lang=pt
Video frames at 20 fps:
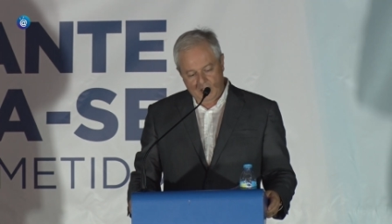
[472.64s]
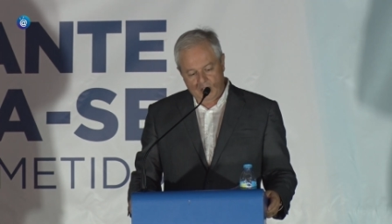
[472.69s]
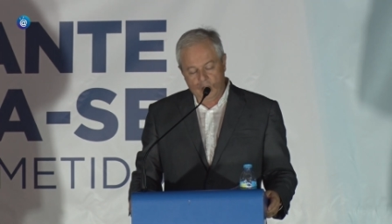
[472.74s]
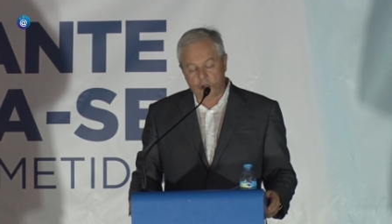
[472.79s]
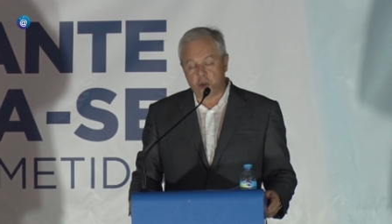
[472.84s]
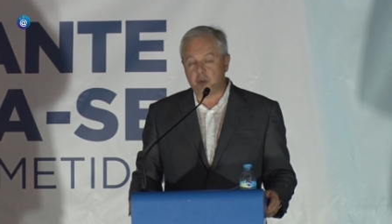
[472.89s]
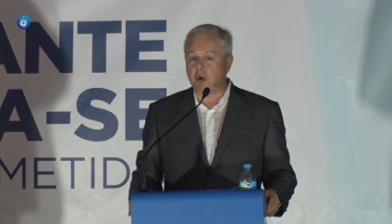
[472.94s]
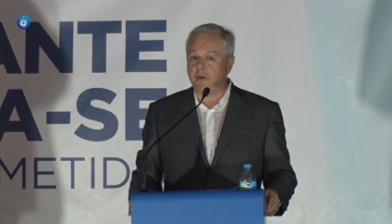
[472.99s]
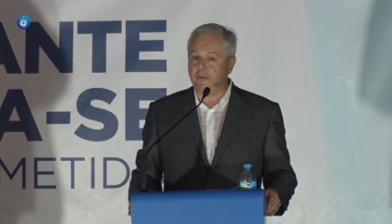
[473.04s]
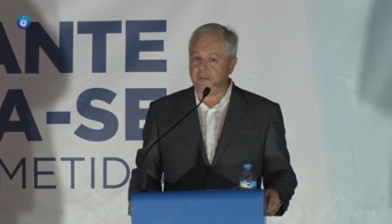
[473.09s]

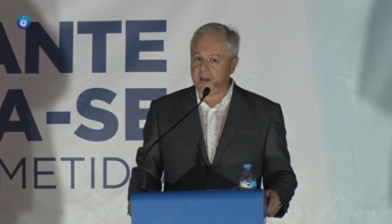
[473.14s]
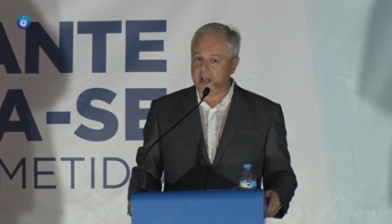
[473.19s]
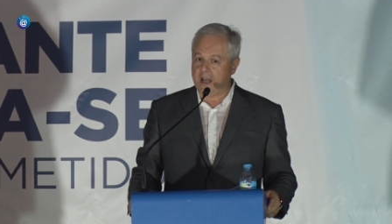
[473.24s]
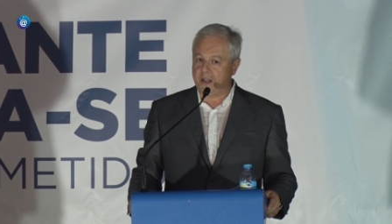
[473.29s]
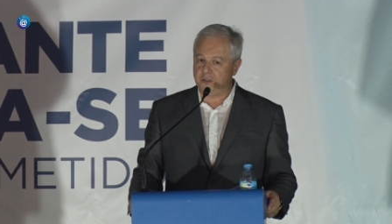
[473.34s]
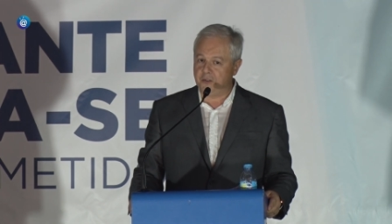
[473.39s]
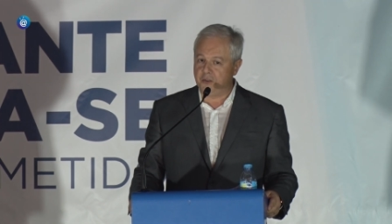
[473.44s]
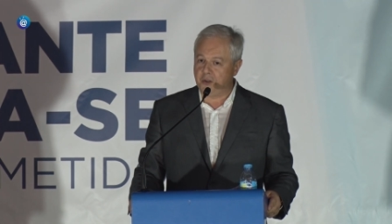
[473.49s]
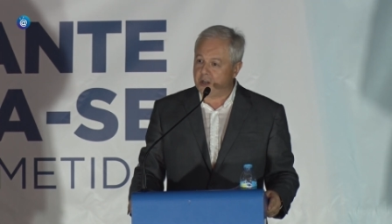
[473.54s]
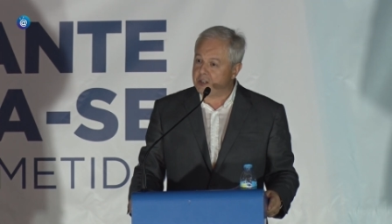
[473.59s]
Eu estou a
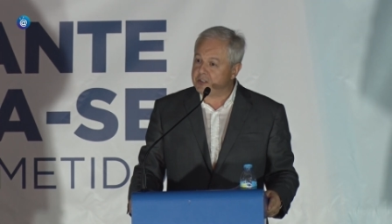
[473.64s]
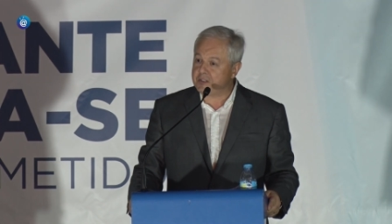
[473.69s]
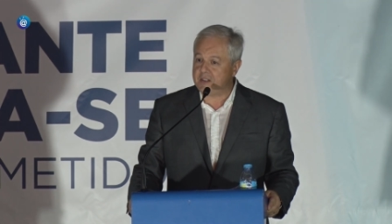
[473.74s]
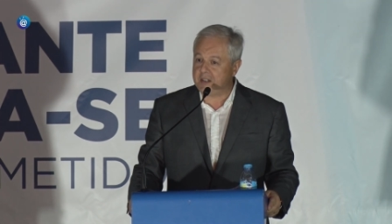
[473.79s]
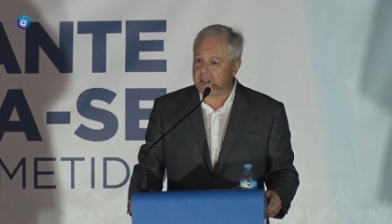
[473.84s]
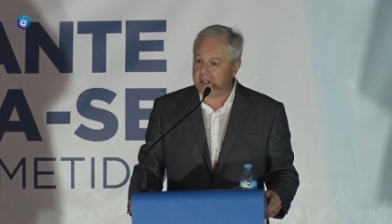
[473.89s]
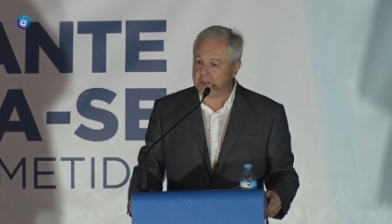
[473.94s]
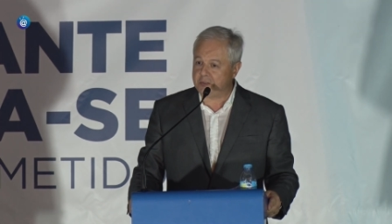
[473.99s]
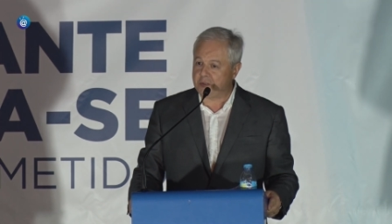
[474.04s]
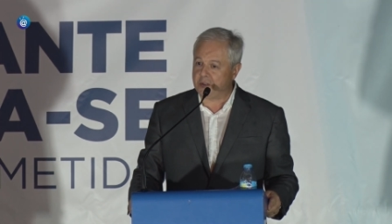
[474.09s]
falar do nosso
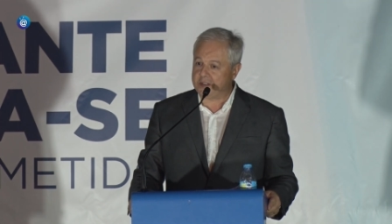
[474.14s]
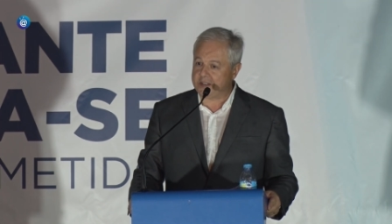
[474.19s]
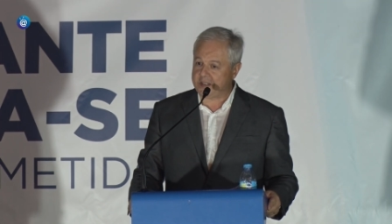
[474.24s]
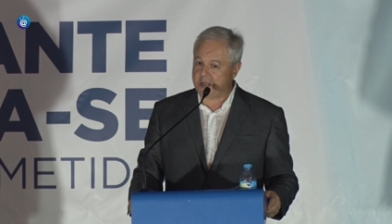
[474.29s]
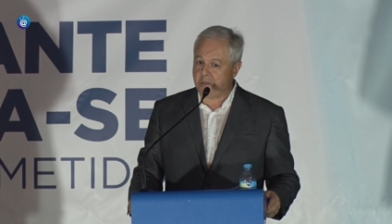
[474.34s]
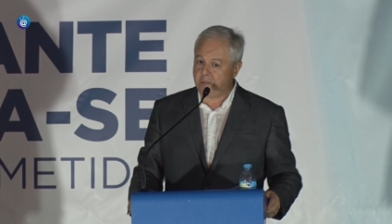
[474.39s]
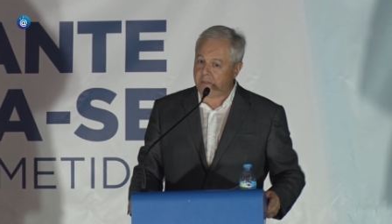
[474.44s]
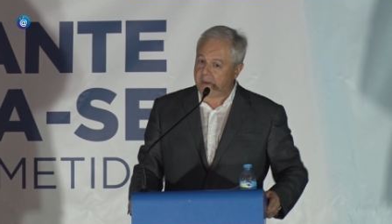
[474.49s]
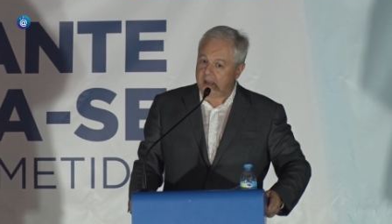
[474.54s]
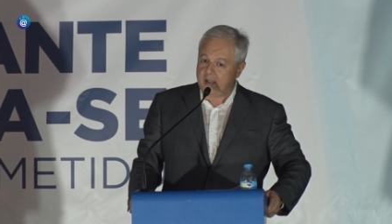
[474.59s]
diretor de
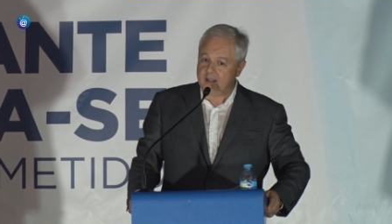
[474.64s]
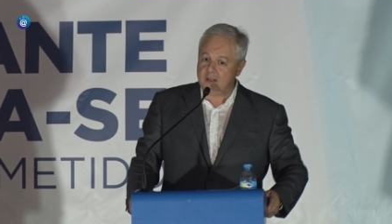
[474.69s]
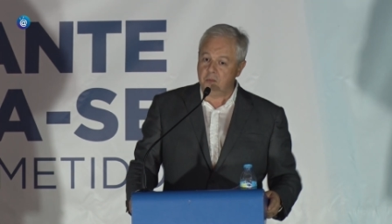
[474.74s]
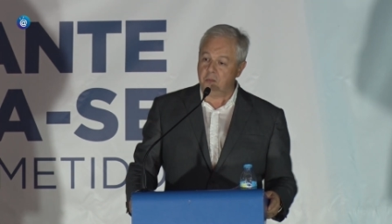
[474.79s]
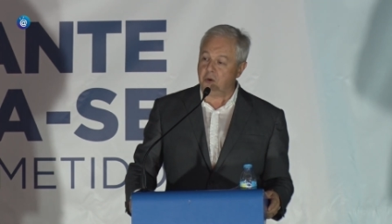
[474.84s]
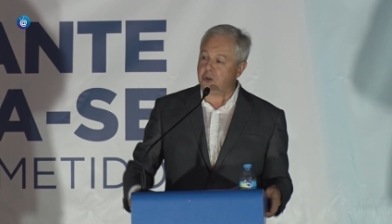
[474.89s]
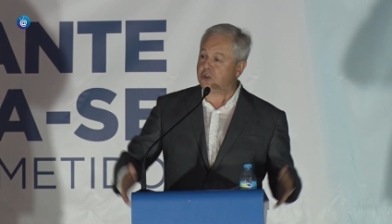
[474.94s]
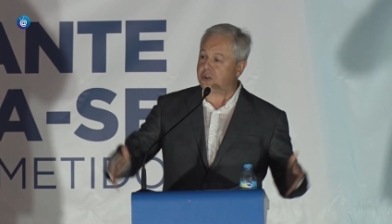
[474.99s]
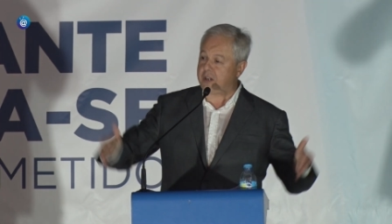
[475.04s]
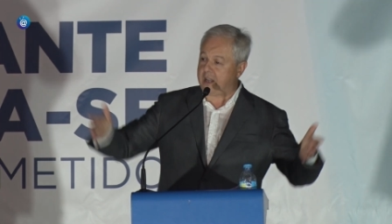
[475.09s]
campanha, do
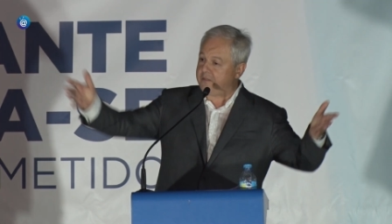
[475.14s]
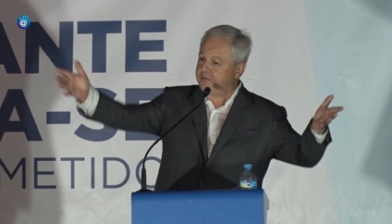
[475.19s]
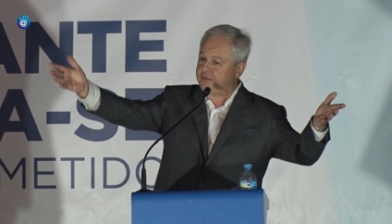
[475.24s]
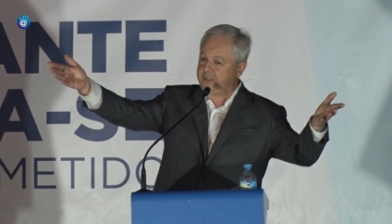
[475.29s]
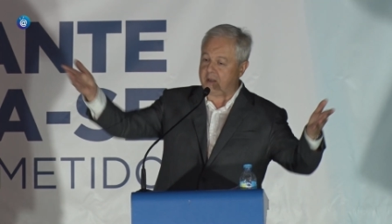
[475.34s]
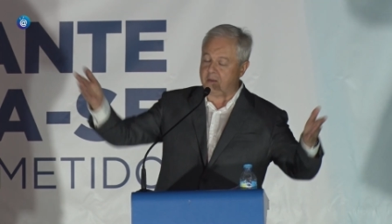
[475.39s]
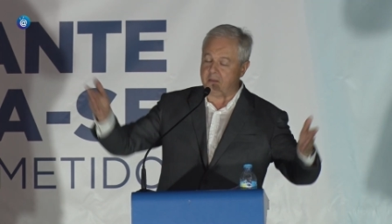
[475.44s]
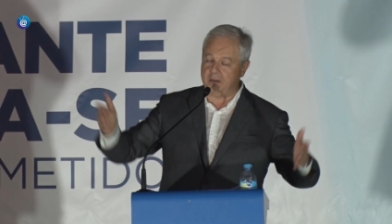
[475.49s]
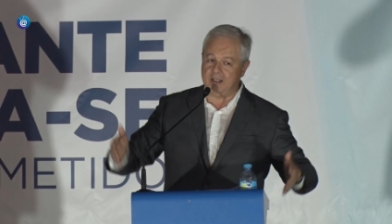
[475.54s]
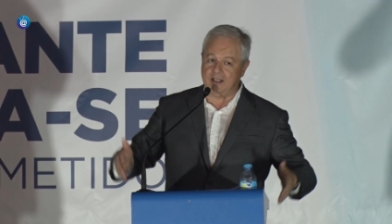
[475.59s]
meu chefe
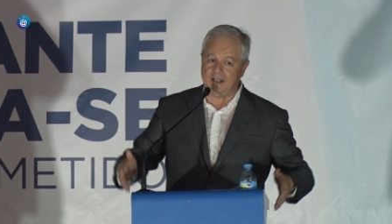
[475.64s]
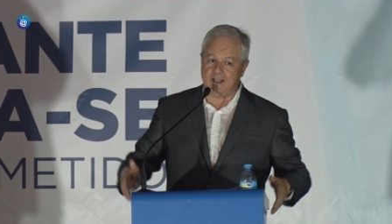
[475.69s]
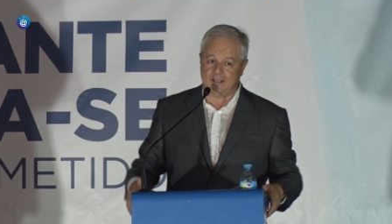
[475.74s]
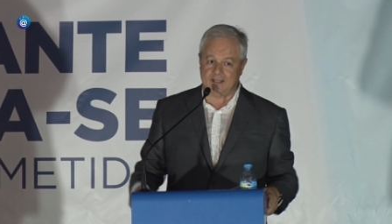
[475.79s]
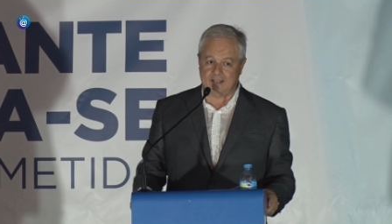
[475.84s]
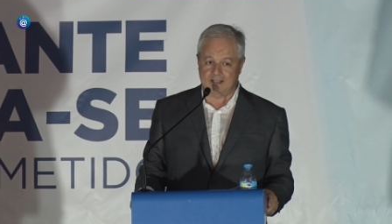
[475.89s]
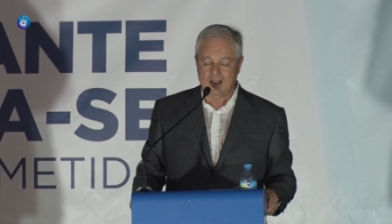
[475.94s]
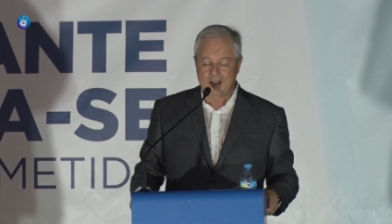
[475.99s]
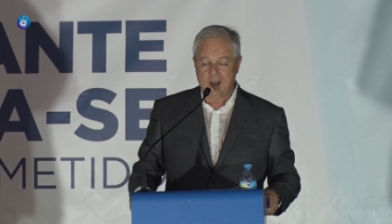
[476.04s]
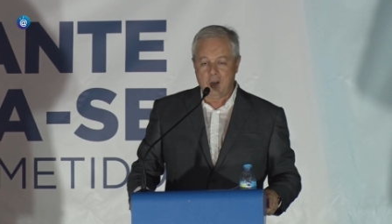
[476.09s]
de
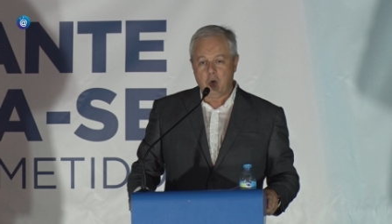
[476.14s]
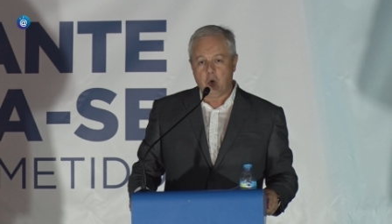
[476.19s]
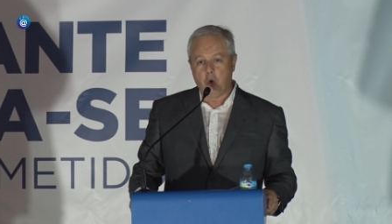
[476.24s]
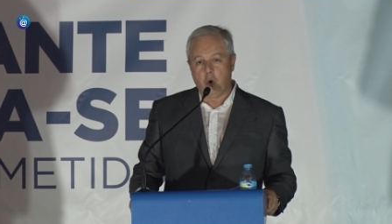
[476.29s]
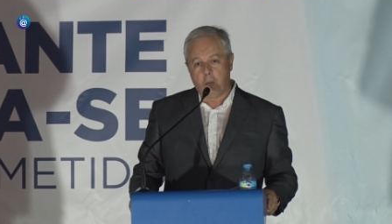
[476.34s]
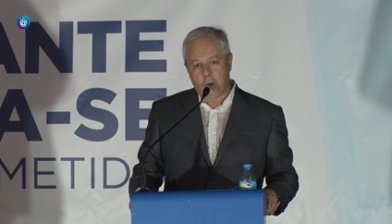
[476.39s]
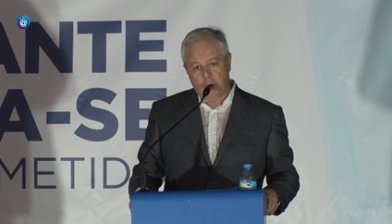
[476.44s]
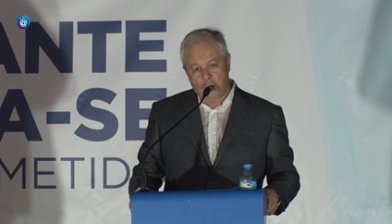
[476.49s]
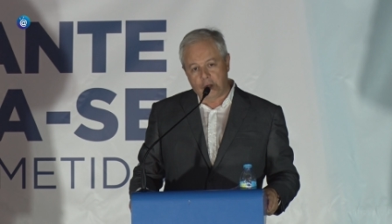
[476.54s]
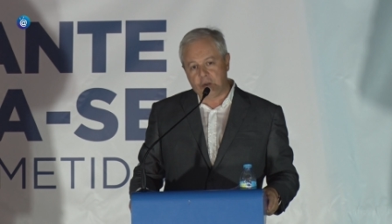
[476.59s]
gabinete,
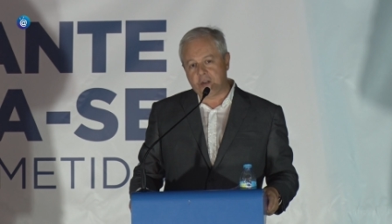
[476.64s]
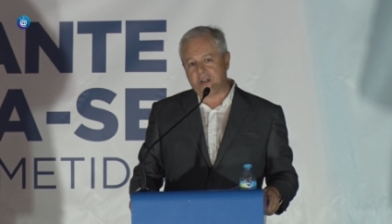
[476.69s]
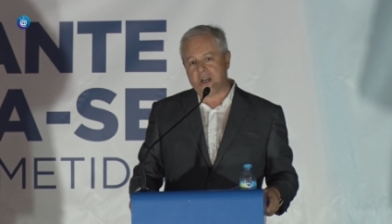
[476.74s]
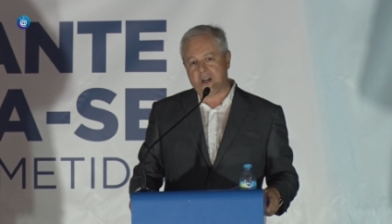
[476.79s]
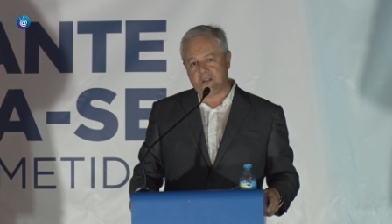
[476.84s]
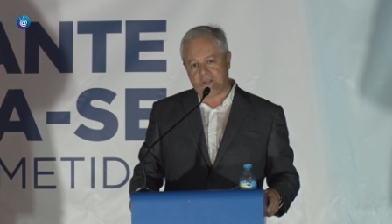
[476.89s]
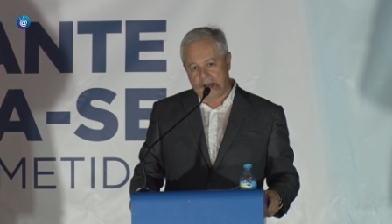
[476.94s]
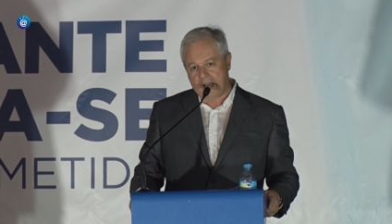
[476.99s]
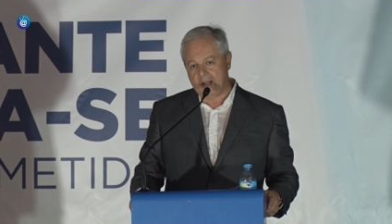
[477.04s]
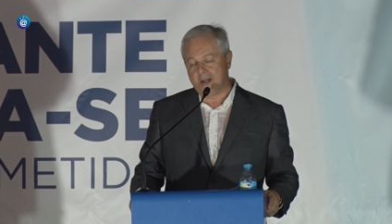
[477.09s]
o Bruno
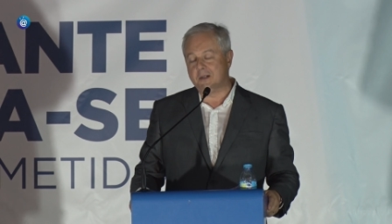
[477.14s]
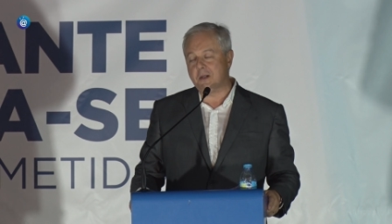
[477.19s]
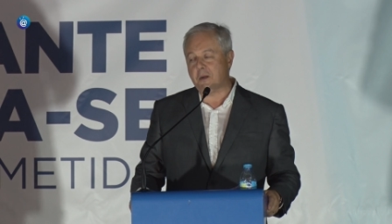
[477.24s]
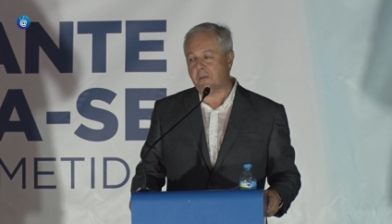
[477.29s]
Carvalho.